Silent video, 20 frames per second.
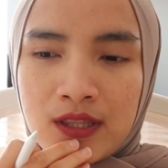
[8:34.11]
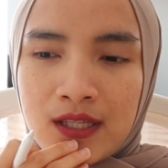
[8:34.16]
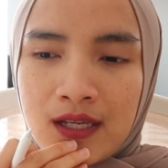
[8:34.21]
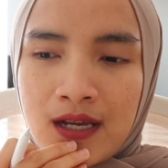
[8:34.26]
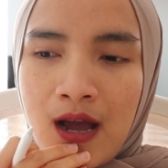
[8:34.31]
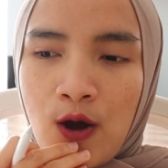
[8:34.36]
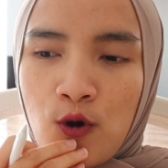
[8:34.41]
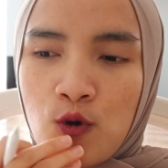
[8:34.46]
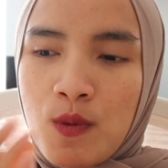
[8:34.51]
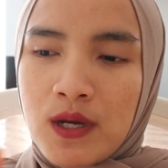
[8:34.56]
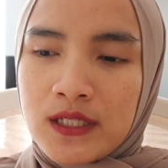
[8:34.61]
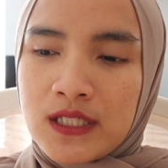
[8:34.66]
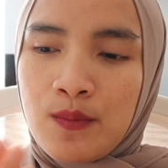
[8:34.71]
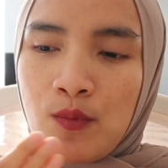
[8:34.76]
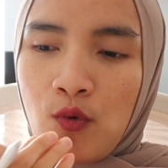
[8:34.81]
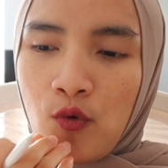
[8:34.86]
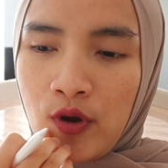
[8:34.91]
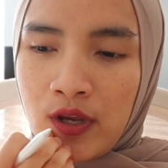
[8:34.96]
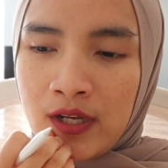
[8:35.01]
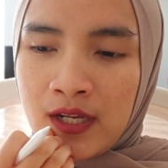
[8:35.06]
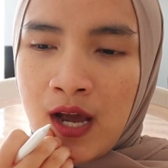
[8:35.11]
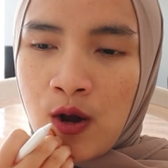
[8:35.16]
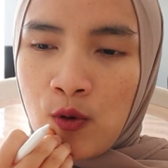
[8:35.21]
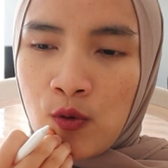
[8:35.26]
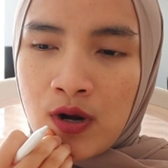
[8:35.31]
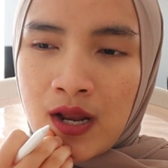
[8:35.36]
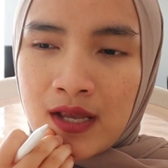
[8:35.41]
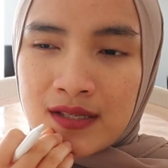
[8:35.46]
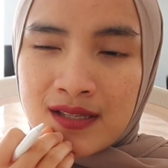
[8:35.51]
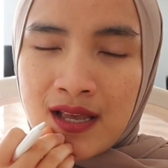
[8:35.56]
Ketika aku baca buku ini
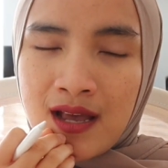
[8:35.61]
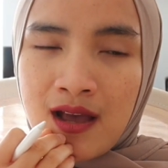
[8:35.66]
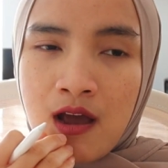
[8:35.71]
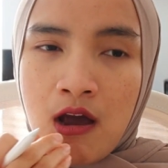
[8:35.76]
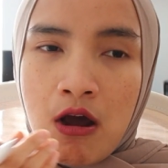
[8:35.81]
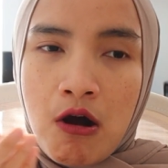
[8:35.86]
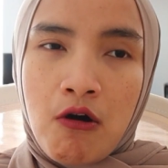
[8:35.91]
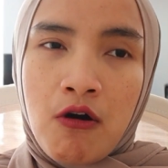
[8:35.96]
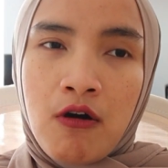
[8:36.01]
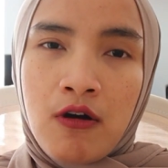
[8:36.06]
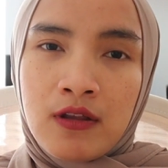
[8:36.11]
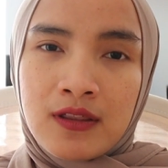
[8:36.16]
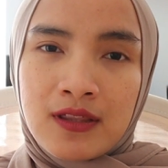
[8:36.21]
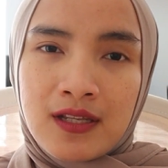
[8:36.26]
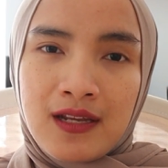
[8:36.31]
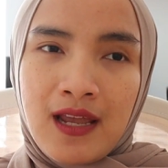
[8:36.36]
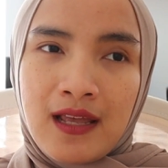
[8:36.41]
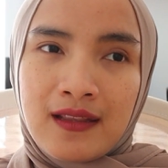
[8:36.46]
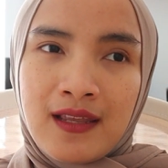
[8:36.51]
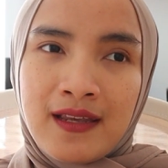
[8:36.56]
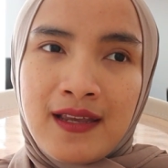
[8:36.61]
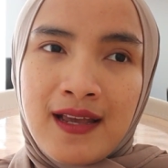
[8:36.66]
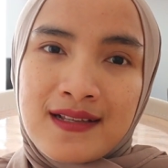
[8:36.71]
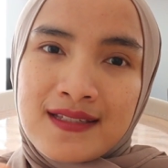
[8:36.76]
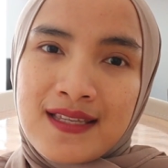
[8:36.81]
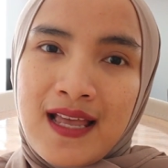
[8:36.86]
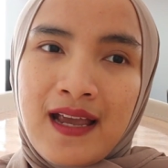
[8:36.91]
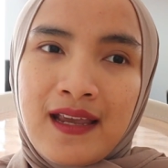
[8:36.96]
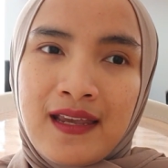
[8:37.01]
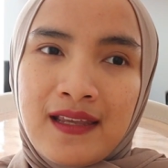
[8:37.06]
aku rasa oh ternyata
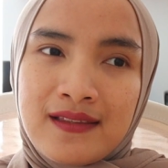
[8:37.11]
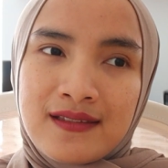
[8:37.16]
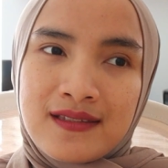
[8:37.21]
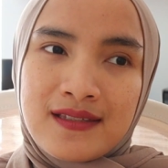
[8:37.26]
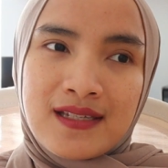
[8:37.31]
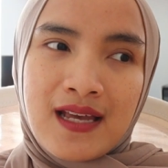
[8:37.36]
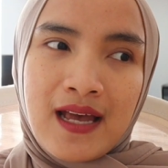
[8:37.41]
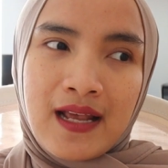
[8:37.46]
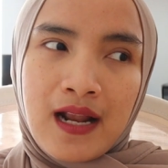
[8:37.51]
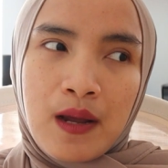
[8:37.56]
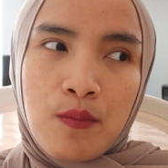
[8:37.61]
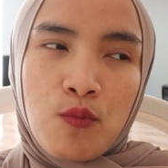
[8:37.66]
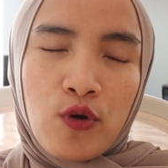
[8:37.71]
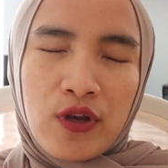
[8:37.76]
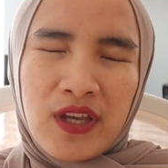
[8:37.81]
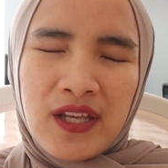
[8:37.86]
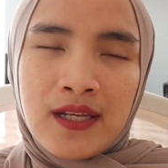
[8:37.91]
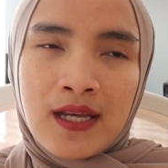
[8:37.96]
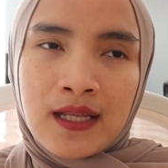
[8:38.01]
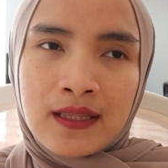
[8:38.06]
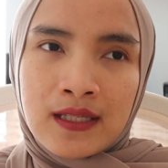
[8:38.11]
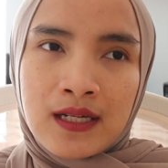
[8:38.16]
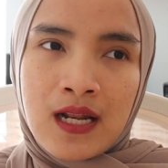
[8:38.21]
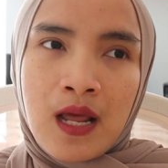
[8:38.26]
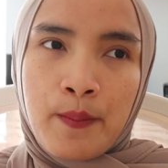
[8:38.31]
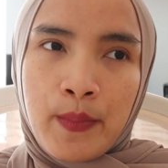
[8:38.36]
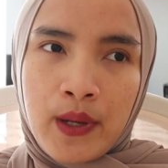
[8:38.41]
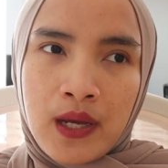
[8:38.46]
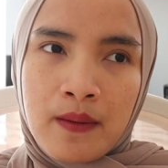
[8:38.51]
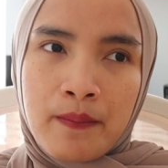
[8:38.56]
yang sakit secara mungkin yang
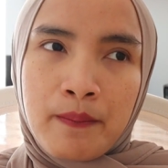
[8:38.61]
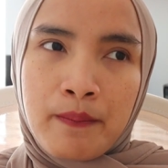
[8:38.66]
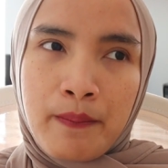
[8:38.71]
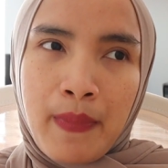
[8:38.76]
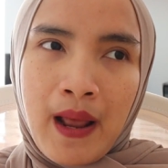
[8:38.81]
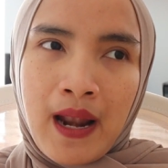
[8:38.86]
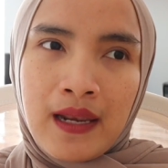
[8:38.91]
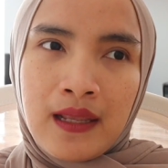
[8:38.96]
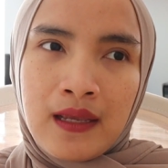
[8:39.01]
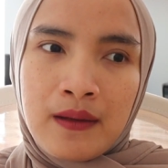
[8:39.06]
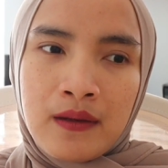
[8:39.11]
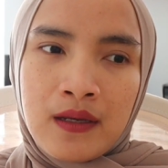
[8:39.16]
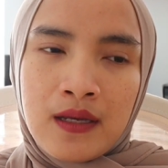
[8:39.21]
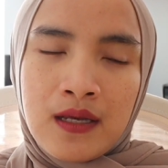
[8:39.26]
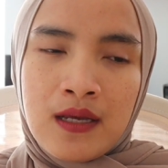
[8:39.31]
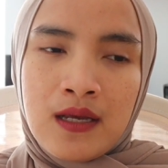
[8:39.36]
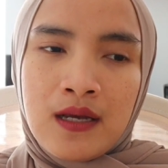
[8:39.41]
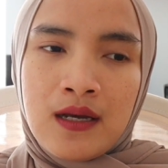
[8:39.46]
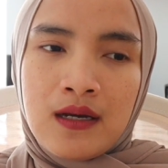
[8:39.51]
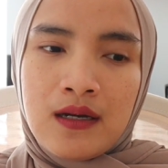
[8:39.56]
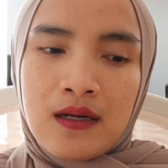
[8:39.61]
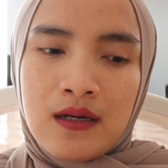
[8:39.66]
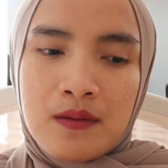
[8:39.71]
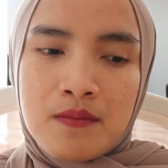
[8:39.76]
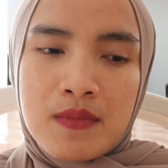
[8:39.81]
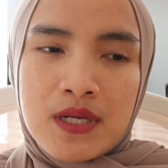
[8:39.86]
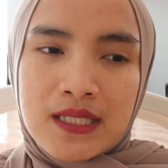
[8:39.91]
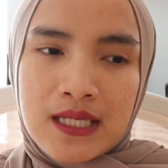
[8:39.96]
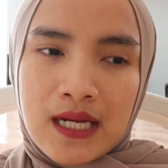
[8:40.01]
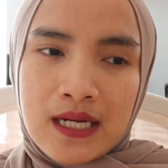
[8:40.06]
terdampak paling
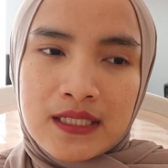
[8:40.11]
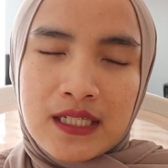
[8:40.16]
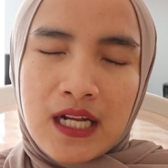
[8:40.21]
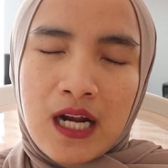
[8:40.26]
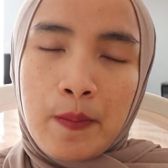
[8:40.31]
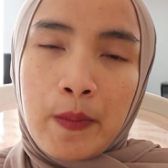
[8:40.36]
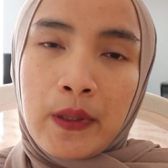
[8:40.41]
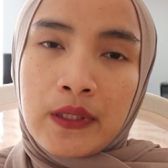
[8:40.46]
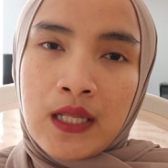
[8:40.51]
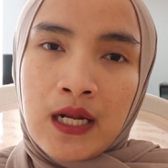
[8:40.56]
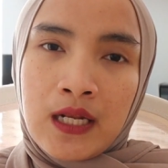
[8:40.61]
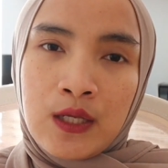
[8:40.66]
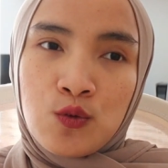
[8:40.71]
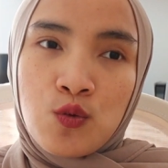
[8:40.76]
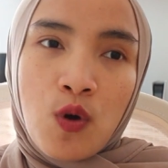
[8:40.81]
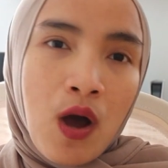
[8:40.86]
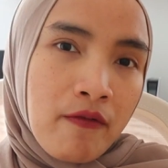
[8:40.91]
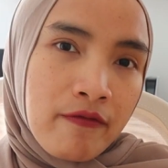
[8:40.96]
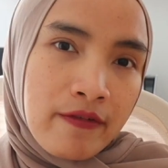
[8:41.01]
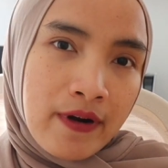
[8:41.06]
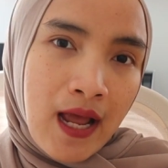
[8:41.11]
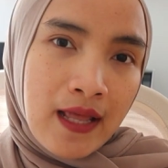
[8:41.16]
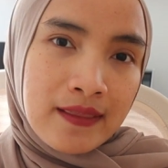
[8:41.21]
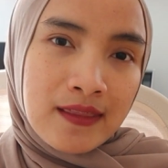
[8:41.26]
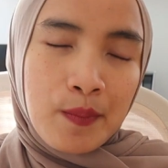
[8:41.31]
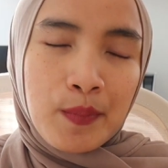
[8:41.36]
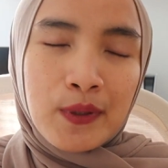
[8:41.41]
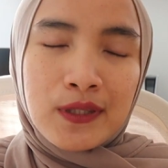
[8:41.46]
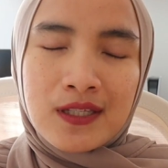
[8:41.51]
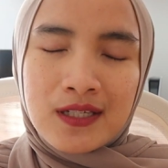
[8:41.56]
Eh, besar secara mental itu Afra
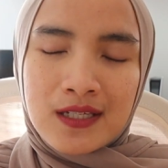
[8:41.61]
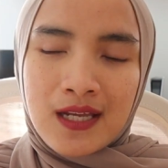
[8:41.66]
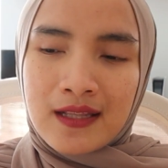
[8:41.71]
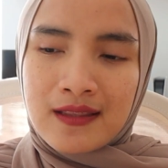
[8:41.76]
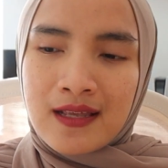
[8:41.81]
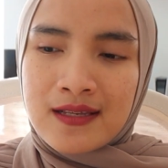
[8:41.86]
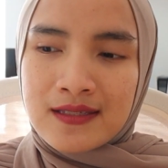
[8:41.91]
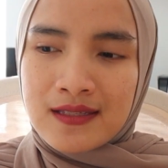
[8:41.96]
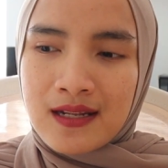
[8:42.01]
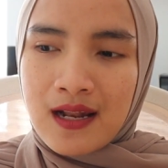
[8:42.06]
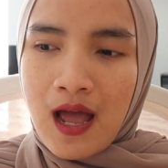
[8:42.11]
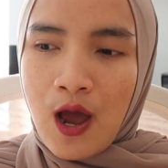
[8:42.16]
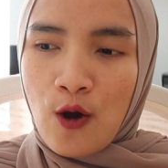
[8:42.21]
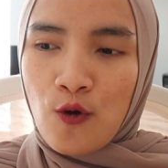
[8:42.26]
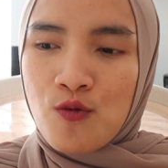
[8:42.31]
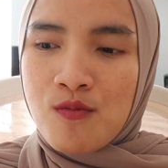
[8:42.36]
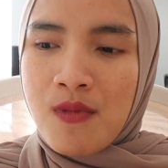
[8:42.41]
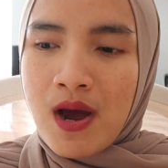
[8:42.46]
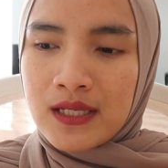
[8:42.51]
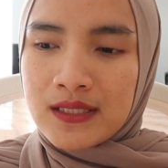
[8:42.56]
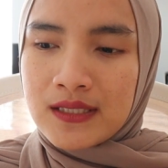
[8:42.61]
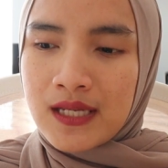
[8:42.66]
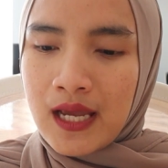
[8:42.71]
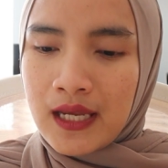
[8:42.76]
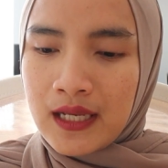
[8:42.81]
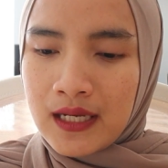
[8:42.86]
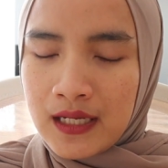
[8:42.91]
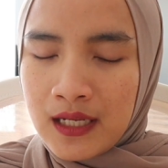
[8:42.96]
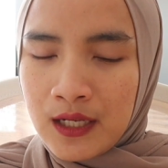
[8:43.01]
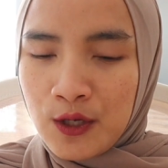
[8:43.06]
tapi ternyata setelah aku baca
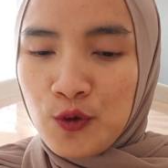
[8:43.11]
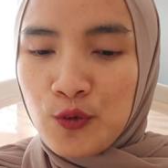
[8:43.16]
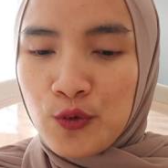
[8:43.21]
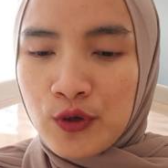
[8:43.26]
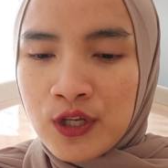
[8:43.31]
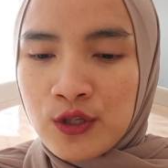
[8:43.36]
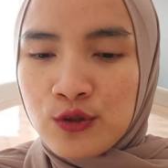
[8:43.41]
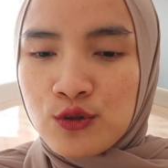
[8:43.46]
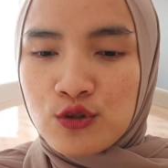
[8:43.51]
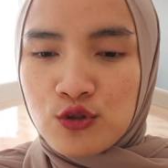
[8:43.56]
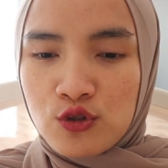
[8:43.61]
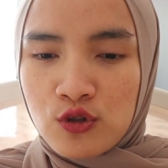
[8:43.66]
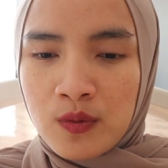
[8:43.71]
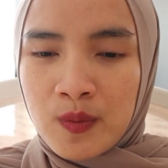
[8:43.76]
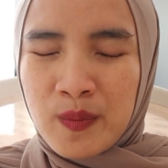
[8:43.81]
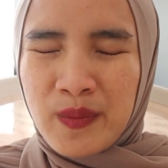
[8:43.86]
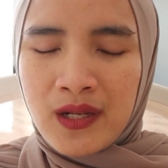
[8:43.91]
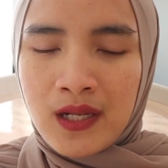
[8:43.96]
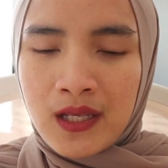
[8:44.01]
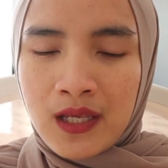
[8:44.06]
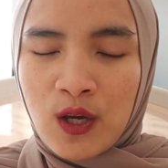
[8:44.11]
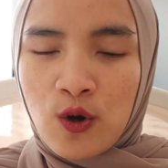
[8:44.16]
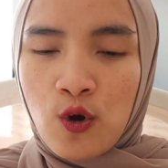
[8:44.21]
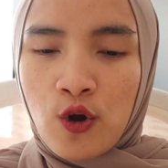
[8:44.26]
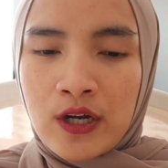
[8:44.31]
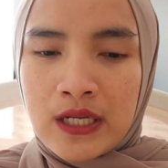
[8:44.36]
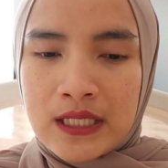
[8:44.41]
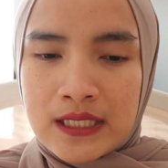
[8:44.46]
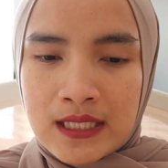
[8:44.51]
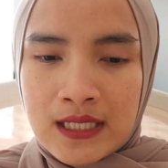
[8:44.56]
ini Nuri justru memiliki
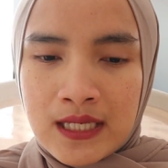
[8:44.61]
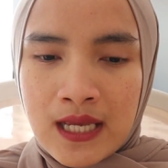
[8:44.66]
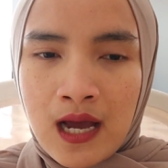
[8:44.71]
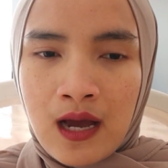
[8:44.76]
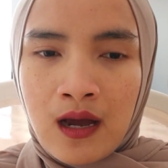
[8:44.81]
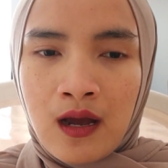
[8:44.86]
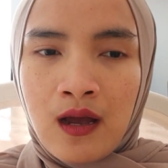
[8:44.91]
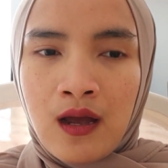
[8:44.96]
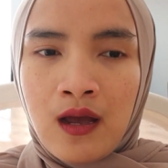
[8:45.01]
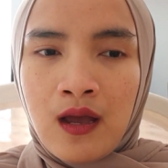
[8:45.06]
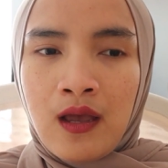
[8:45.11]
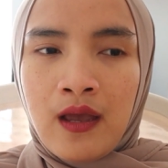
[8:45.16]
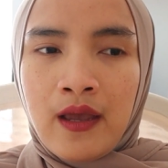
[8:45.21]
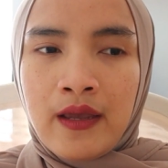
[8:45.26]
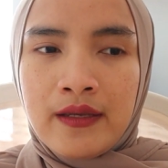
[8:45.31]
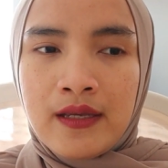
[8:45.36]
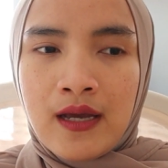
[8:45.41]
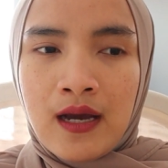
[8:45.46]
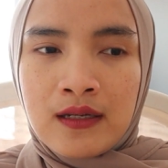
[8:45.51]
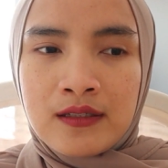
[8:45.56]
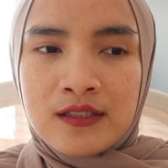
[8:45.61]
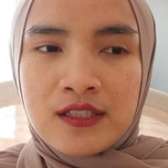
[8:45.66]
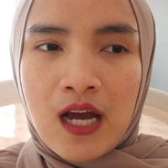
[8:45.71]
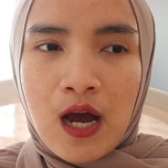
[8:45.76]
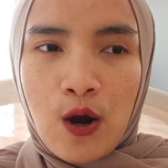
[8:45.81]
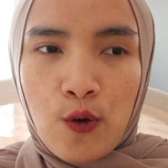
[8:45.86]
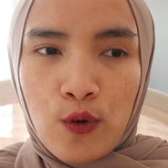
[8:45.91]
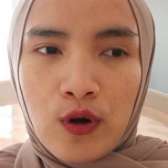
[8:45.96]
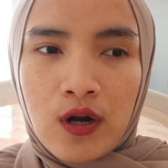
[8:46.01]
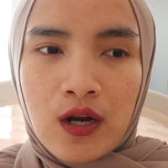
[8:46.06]
kondisi yang yang
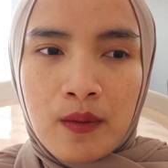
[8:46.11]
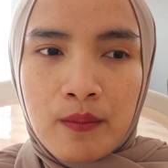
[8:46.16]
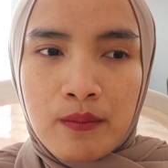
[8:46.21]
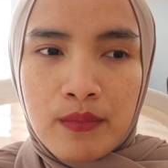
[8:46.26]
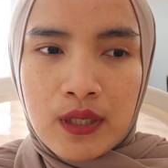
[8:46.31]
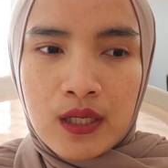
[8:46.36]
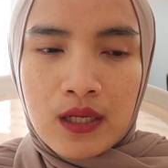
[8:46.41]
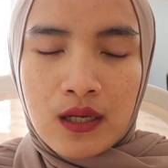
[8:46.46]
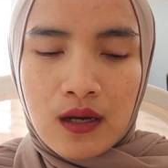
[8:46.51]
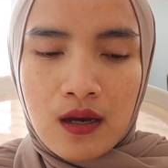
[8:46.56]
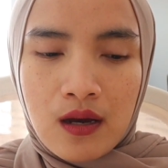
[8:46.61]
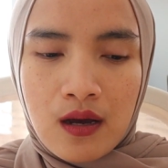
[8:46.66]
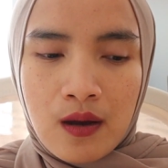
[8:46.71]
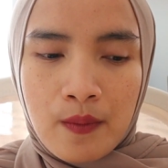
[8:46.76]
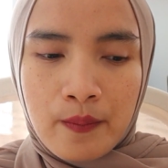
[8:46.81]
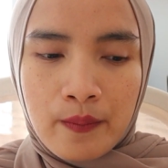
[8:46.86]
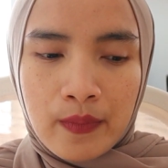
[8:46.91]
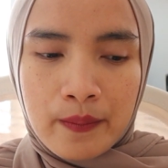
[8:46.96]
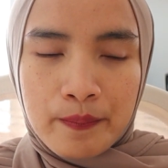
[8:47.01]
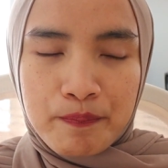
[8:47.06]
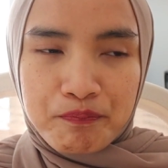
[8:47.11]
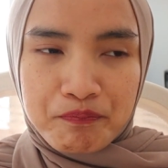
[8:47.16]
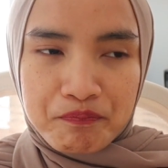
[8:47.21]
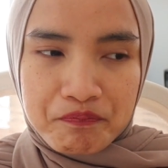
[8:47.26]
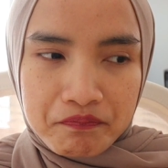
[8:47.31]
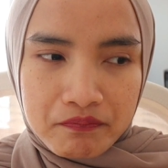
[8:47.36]
jauh lebih um,